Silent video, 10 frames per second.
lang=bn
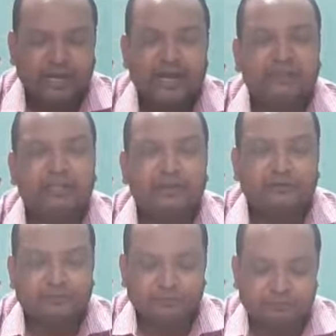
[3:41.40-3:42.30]
একদিন
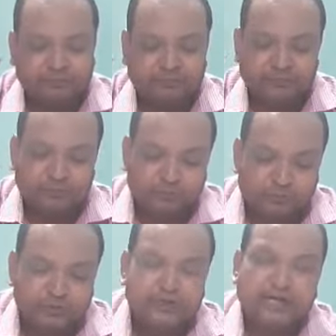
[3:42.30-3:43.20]

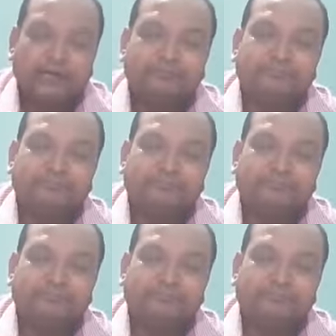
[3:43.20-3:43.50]
ফুলপরীরা